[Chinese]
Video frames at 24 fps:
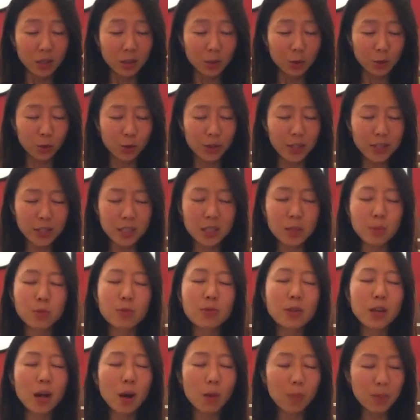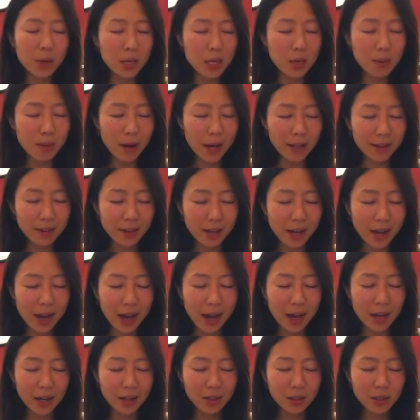学习不要批判
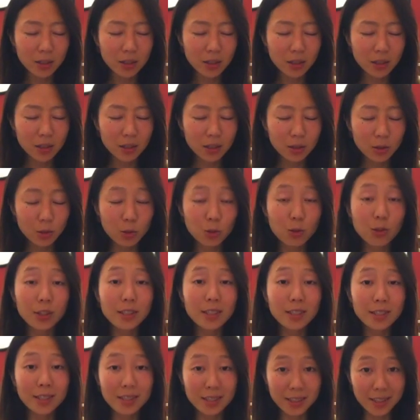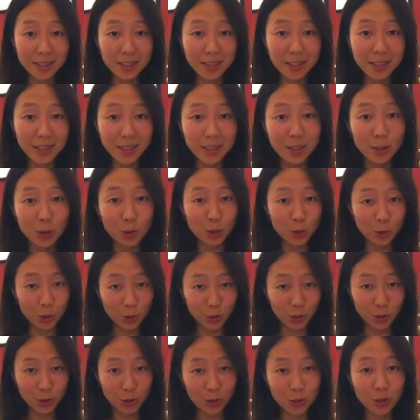它，学习
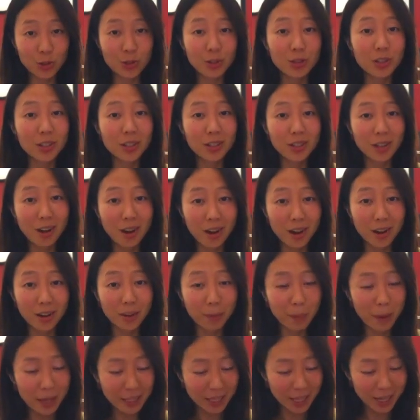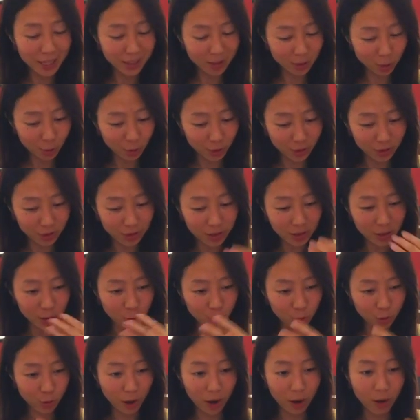只是哈，把它纯净
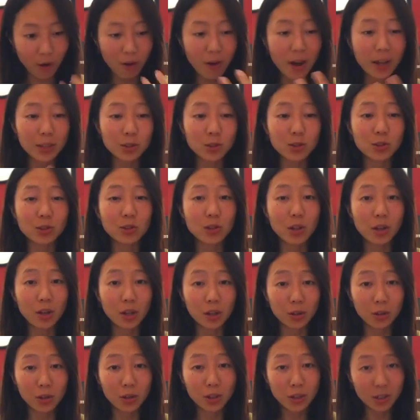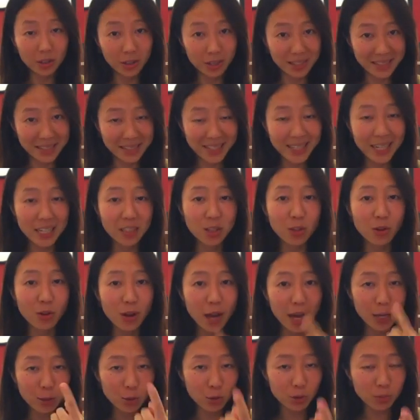转化之后，仍然用
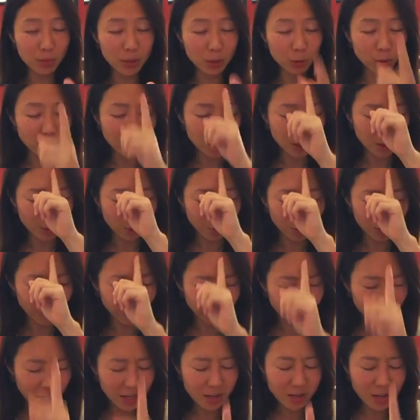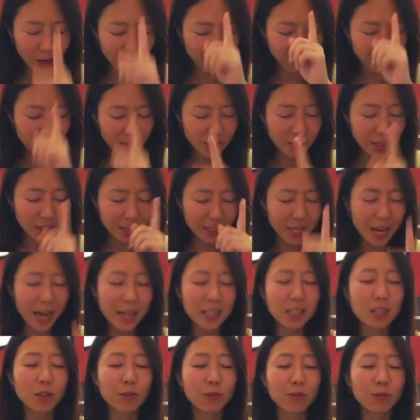爱去面对，你会非常非常讶
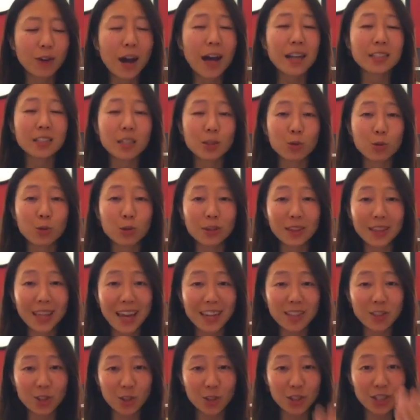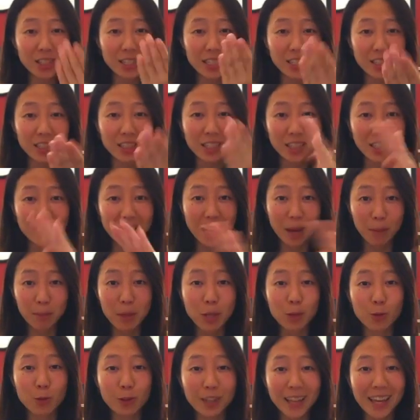异的发现，原来只是一体两
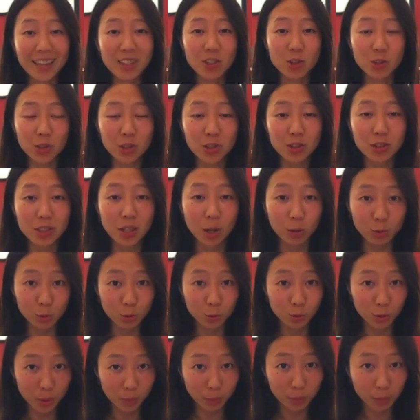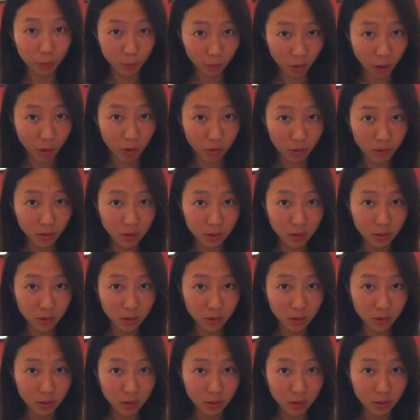面，原来只是角度的不同。